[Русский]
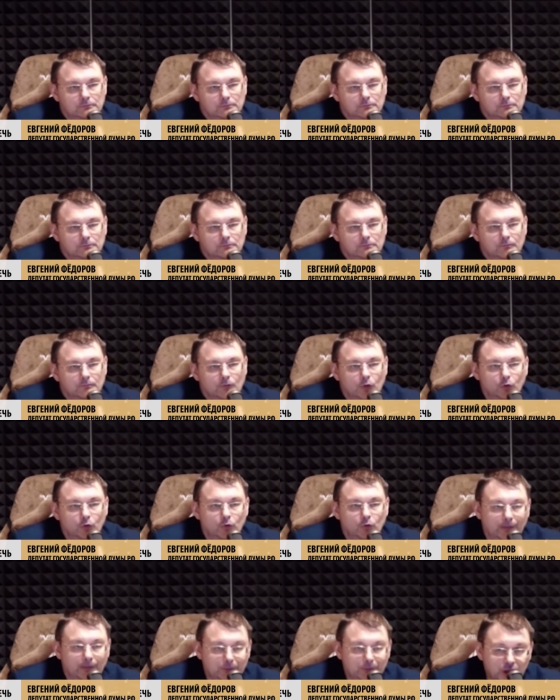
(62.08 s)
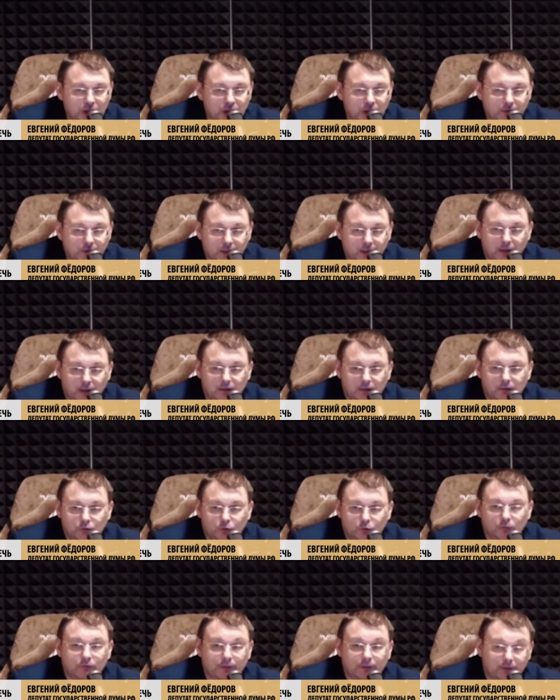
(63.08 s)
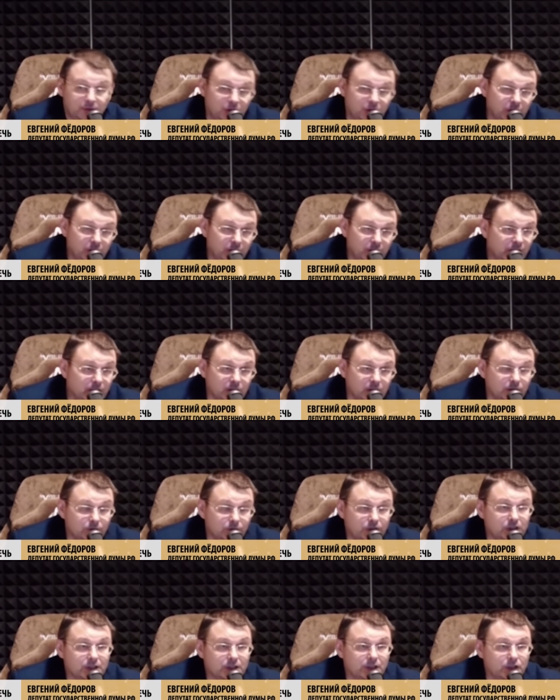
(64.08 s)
якобы об ущемлении прав русского населения в